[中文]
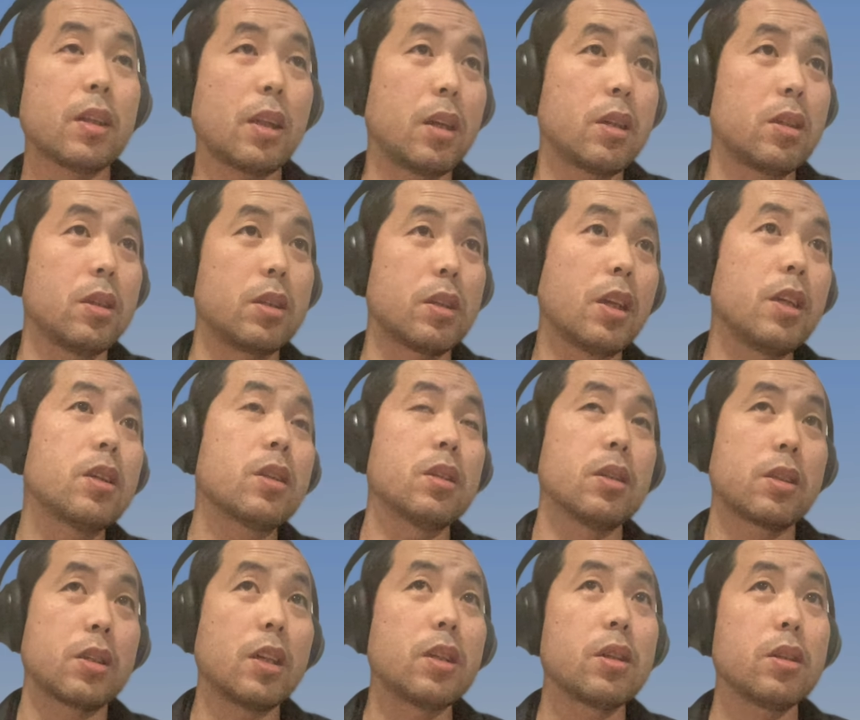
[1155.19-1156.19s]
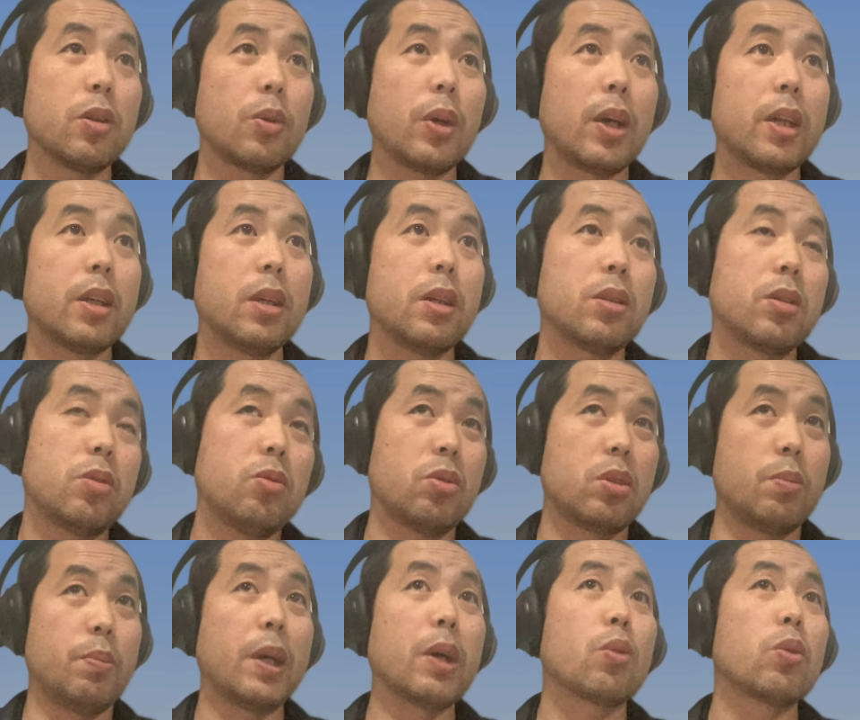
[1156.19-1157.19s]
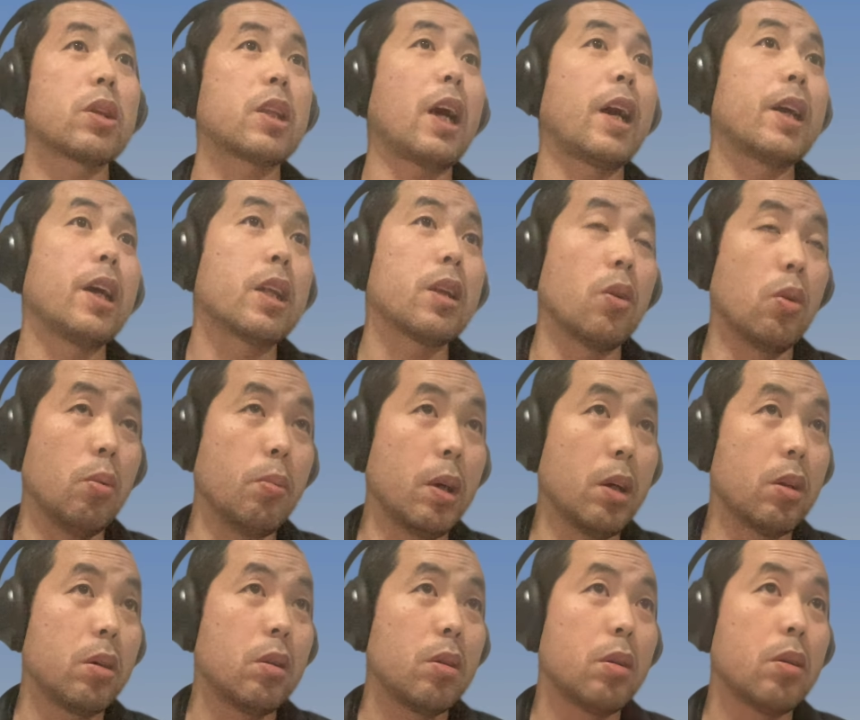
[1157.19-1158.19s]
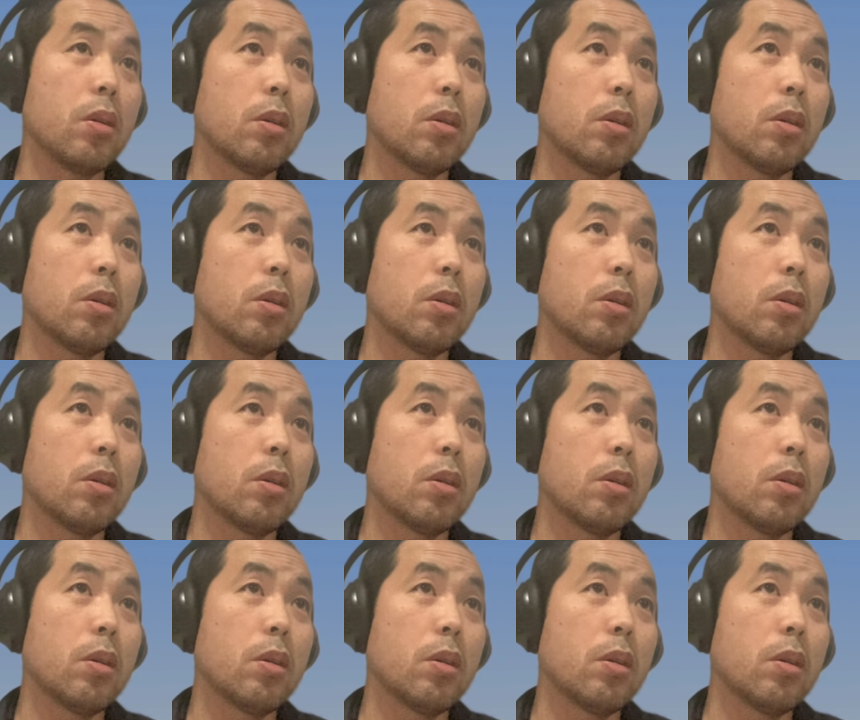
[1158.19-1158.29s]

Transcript: 但是真实的真正的原因就是美国打压的欧盟，